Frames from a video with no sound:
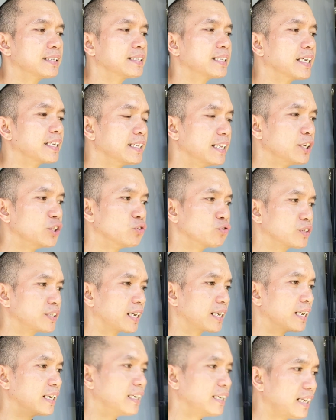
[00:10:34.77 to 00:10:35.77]
tignan yung
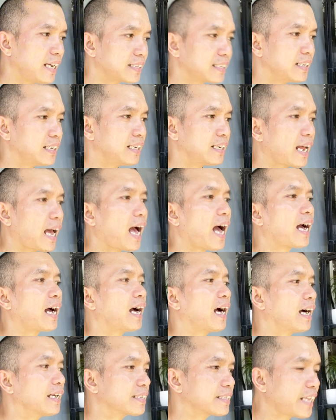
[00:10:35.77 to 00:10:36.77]
sarili natin na
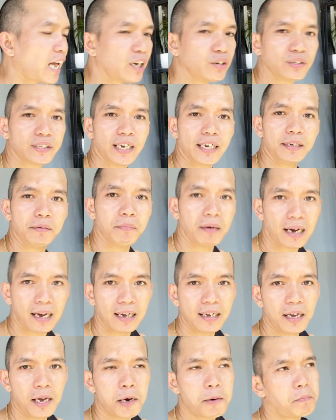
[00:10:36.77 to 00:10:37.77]
nakakangat tayo sa iba
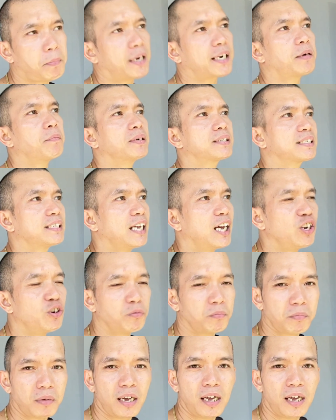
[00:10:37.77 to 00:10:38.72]
para mas lalong